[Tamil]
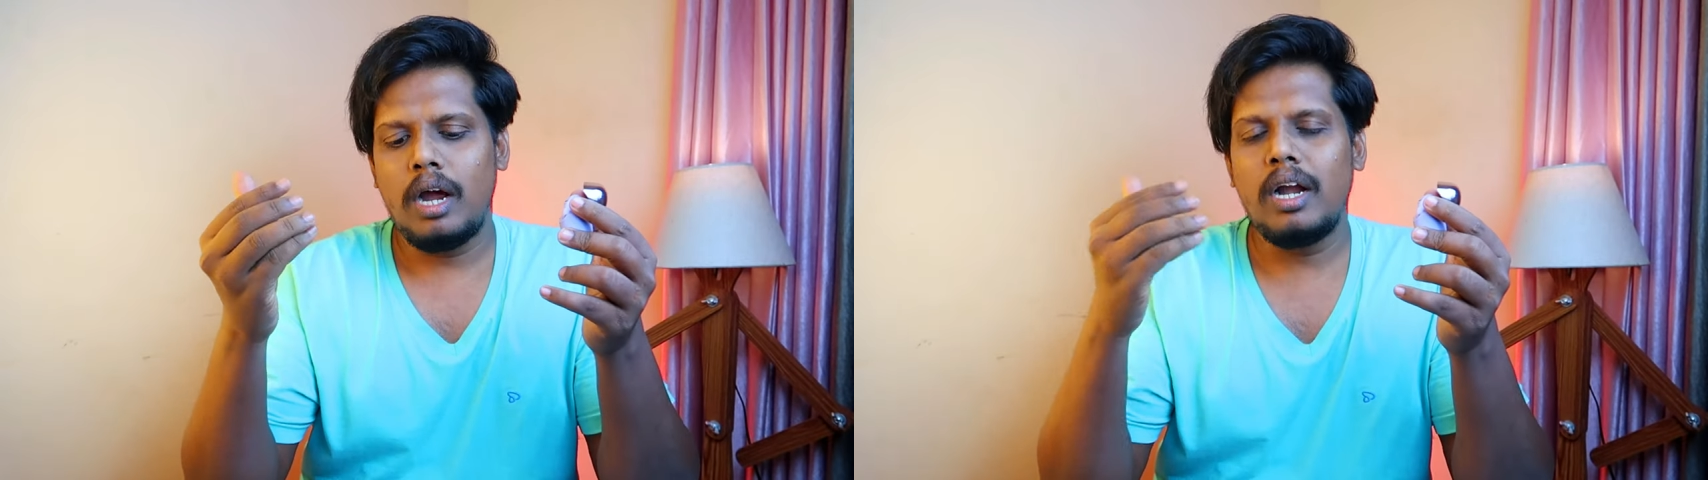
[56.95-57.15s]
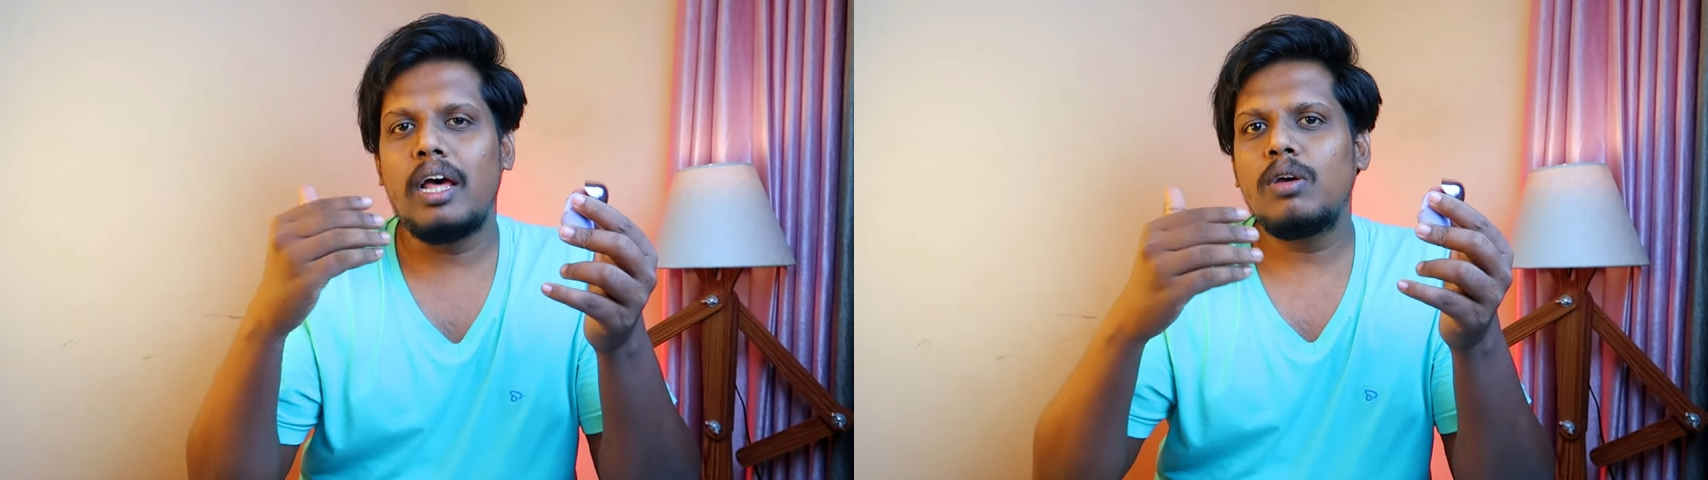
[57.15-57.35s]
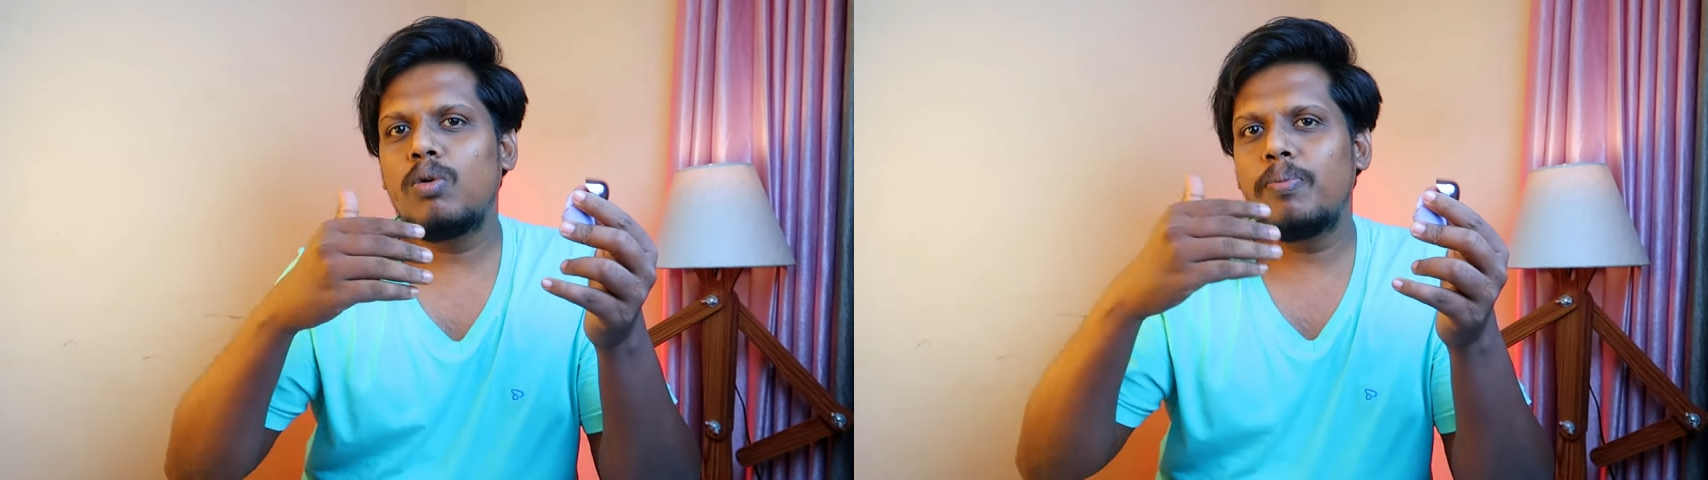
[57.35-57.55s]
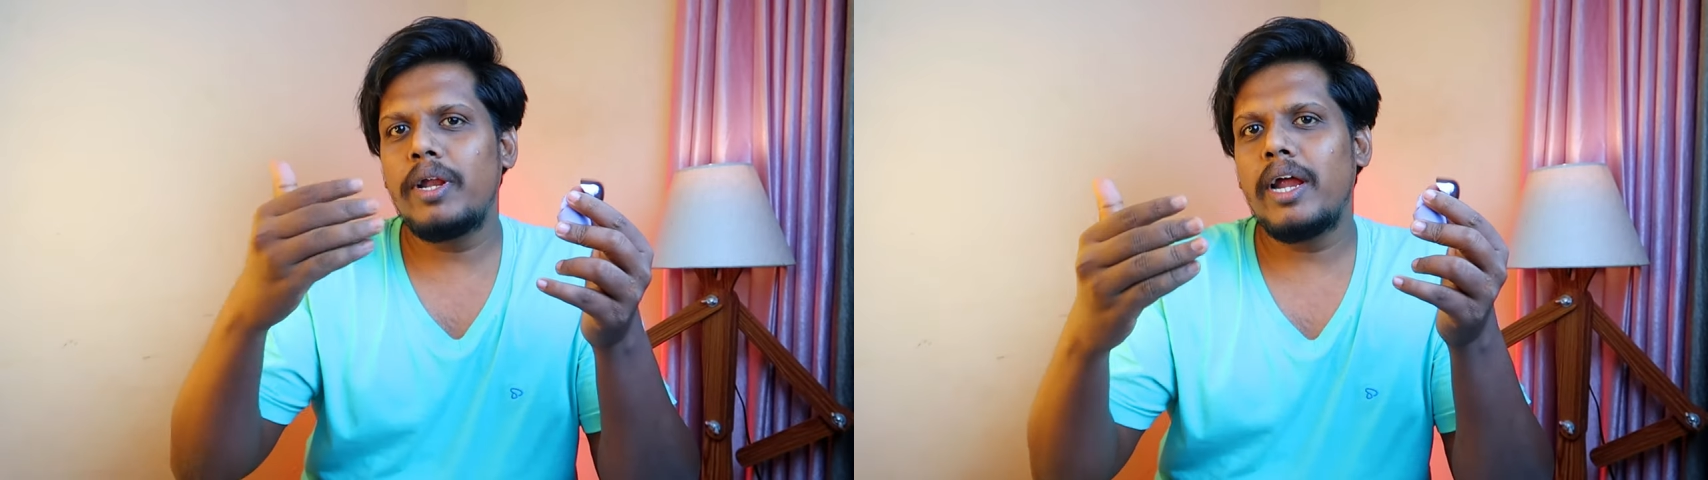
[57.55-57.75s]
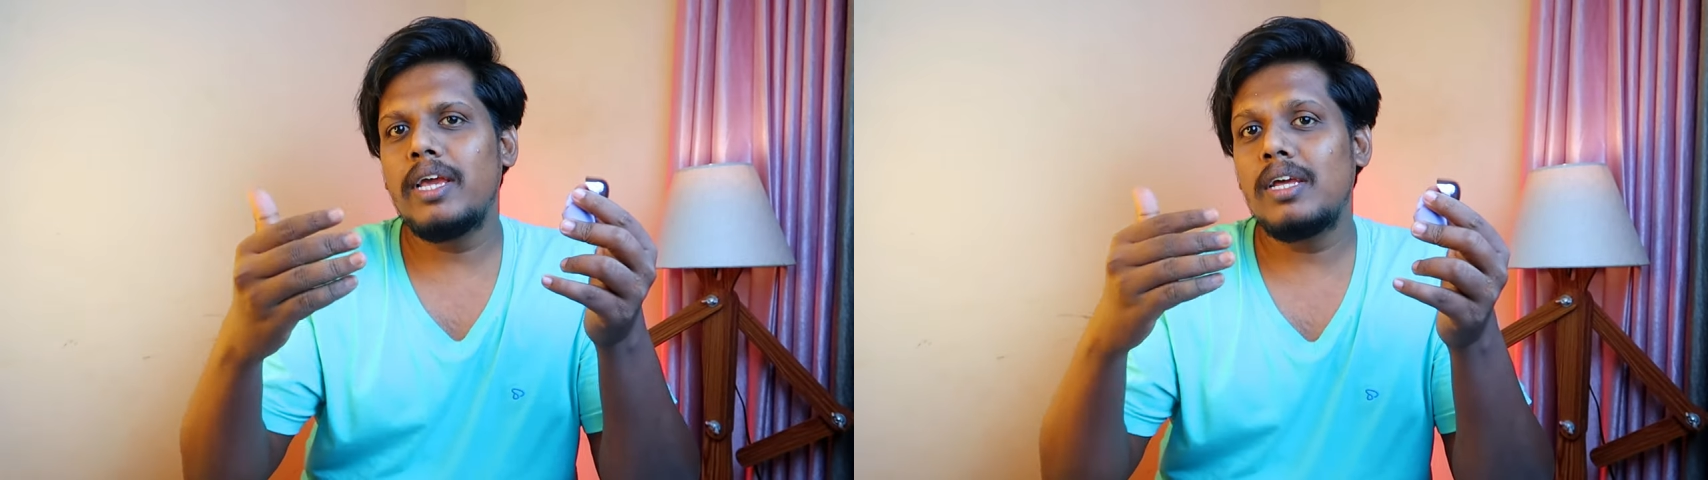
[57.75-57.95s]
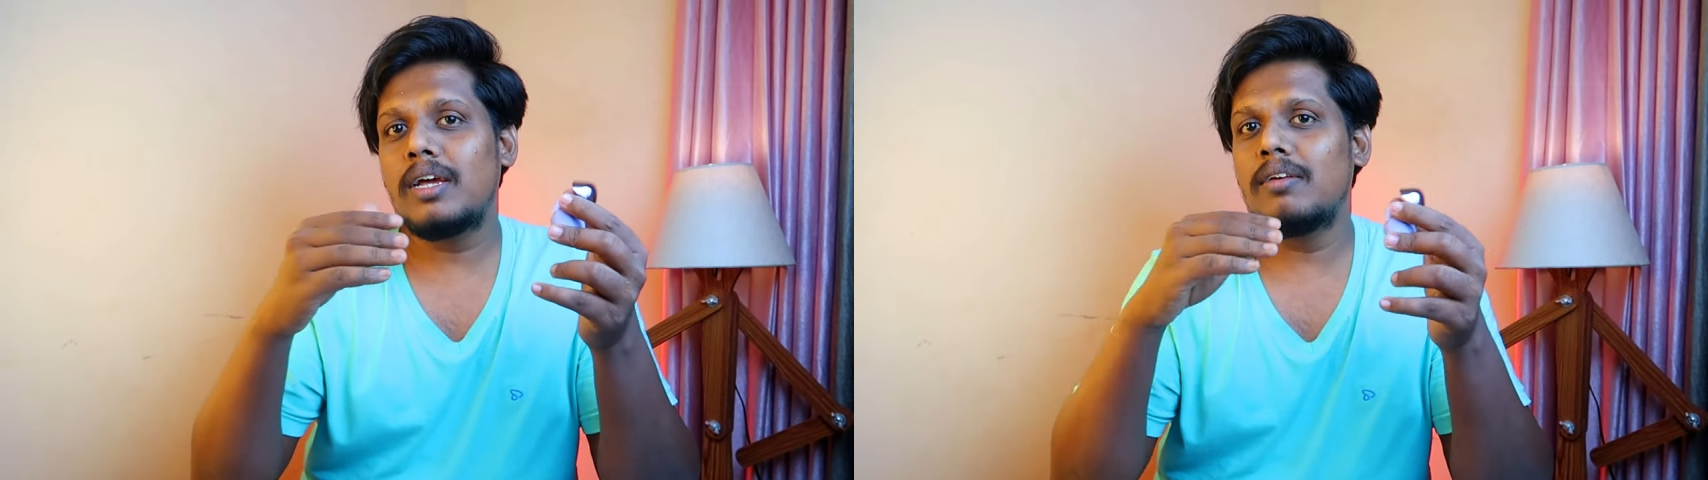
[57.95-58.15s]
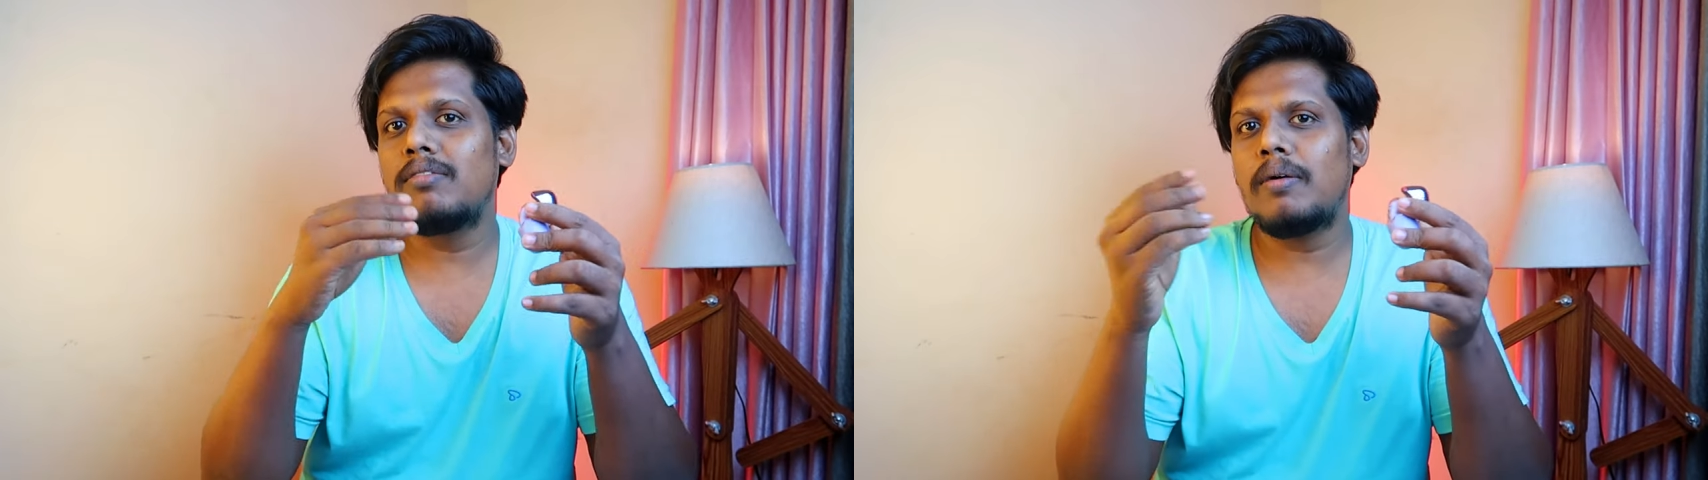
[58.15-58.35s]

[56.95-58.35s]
அண்ட் அதுக்கும் பின்னாடி இருக்கிற